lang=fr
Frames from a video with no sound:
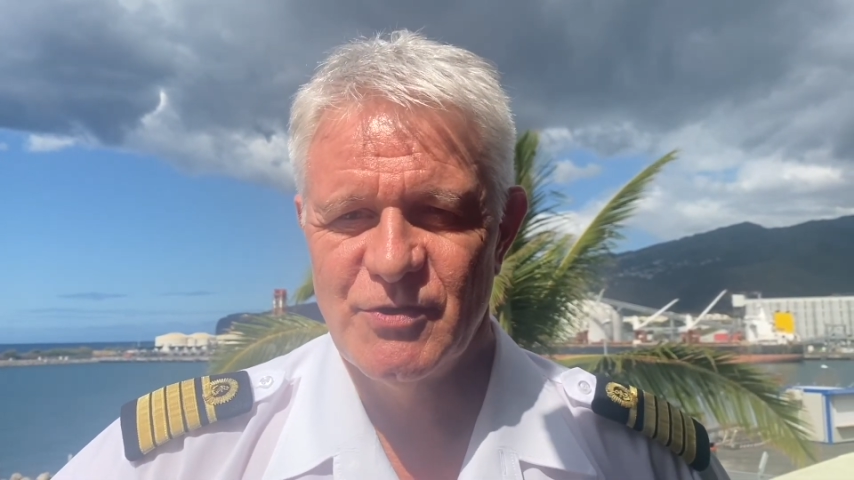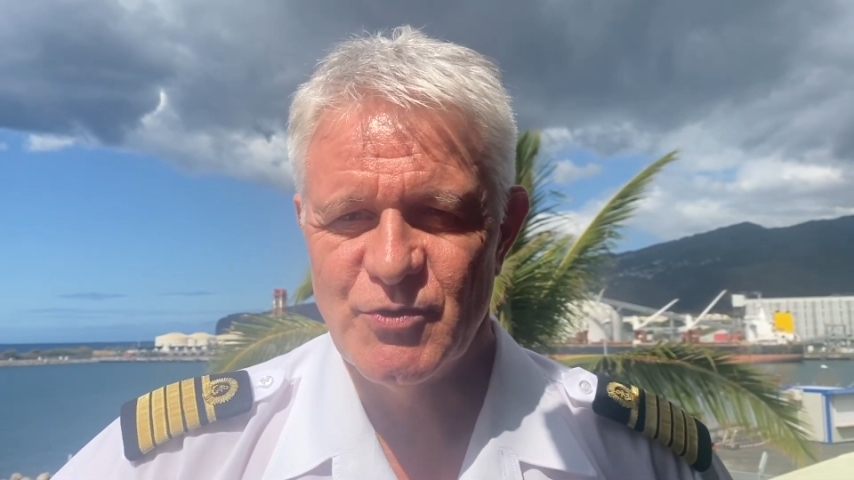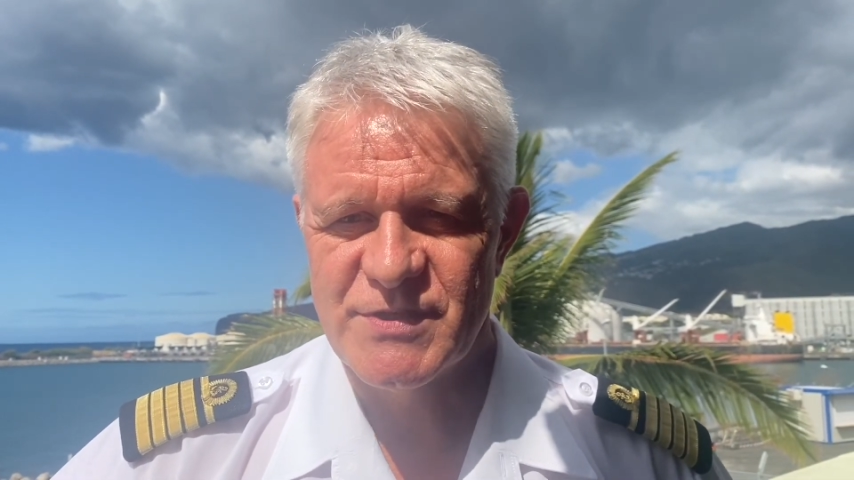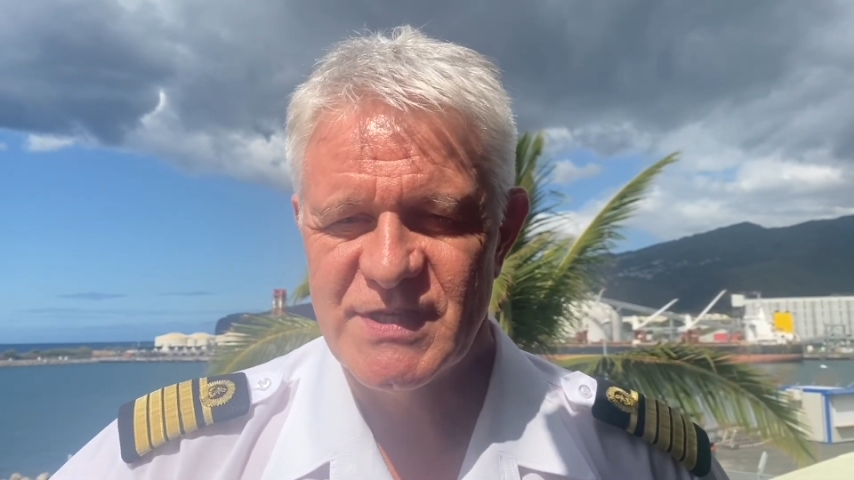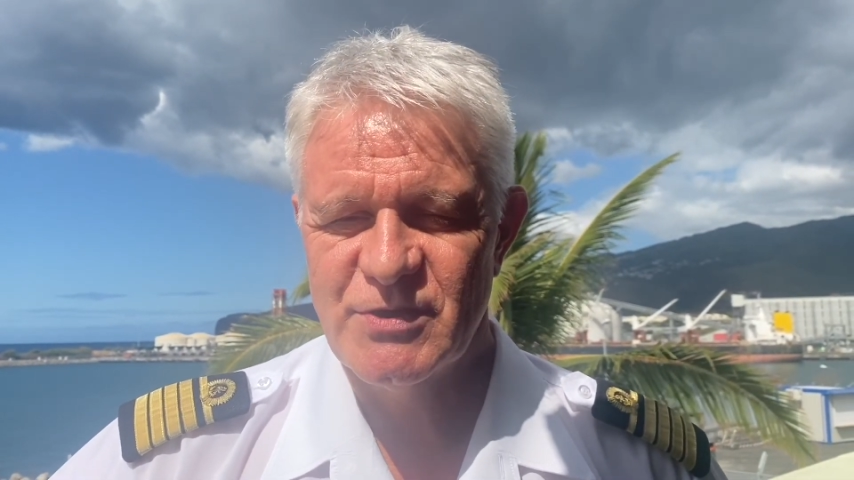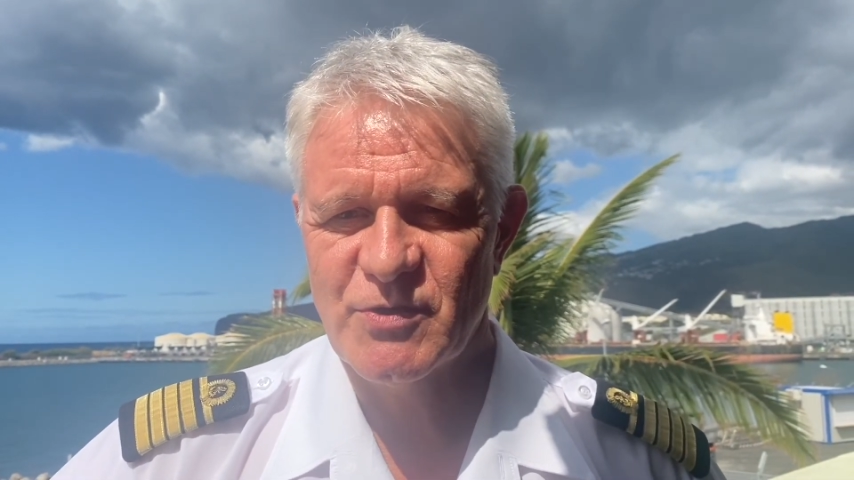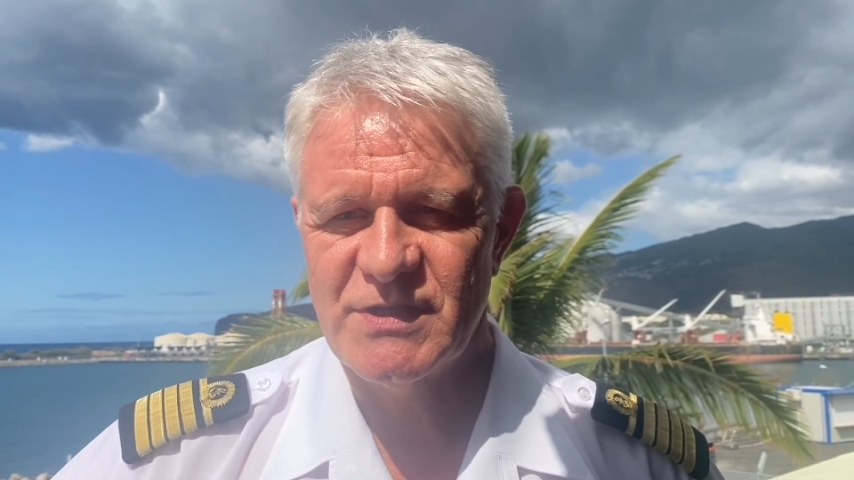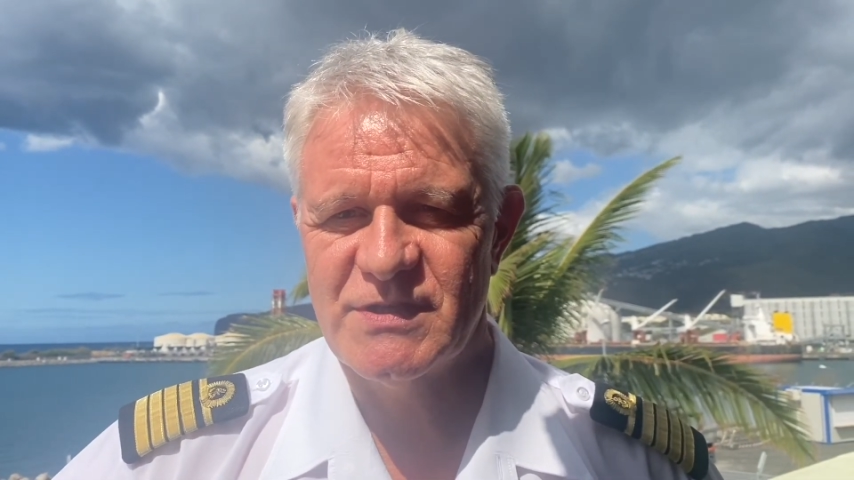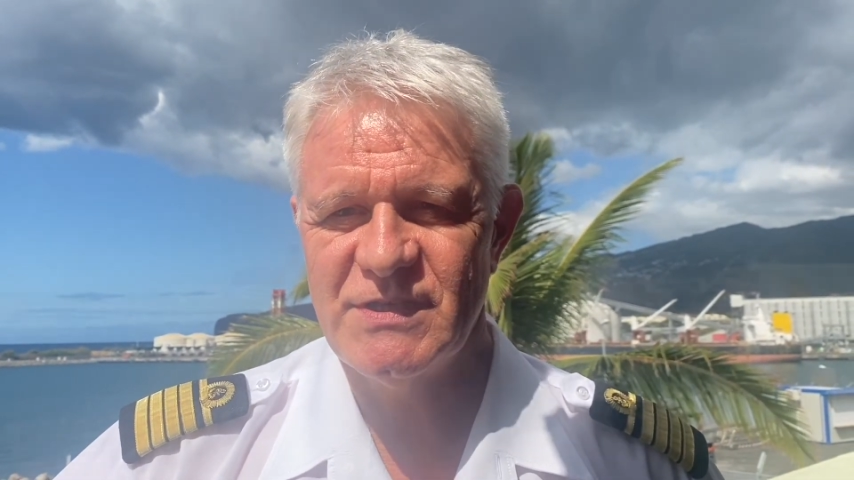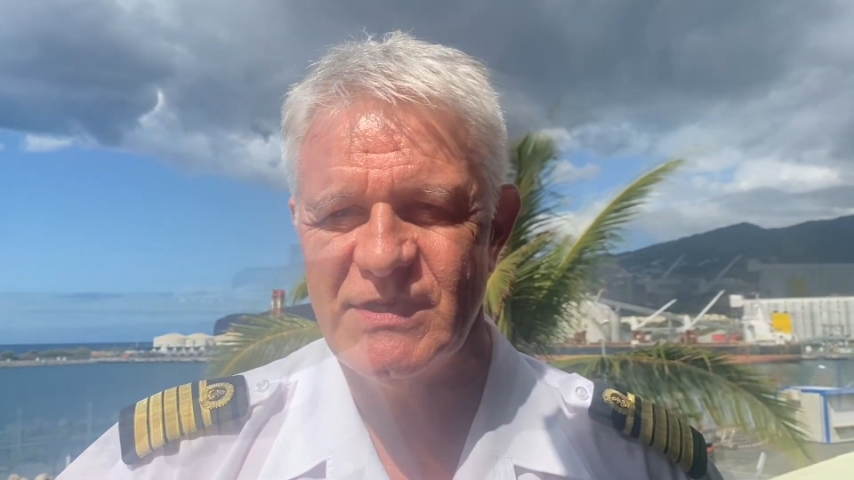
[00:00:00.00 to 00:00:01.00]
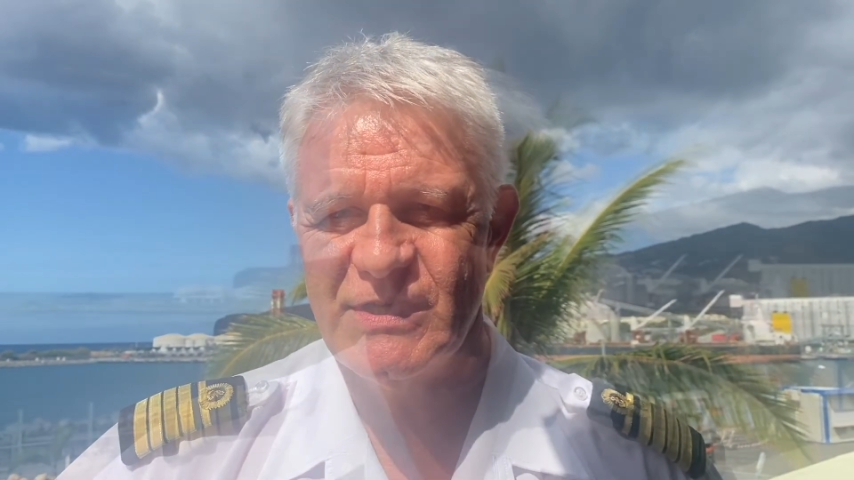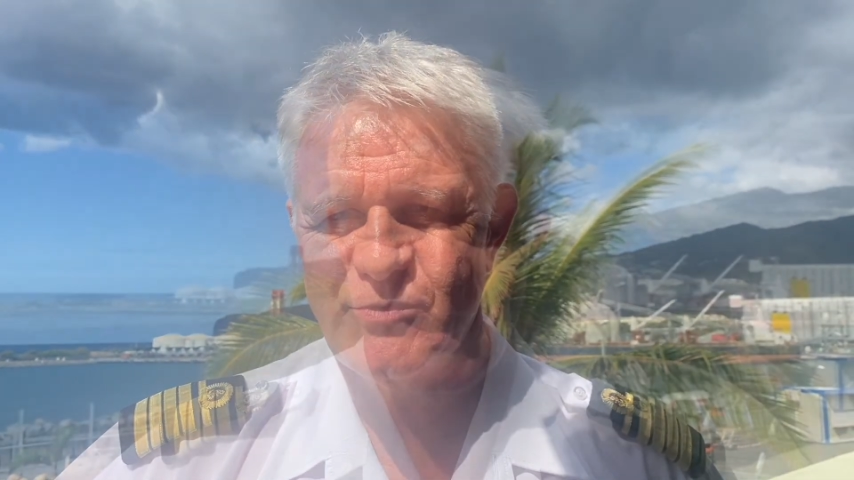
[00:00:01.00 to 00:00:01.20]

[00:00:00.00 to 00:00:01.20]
de sécurité et de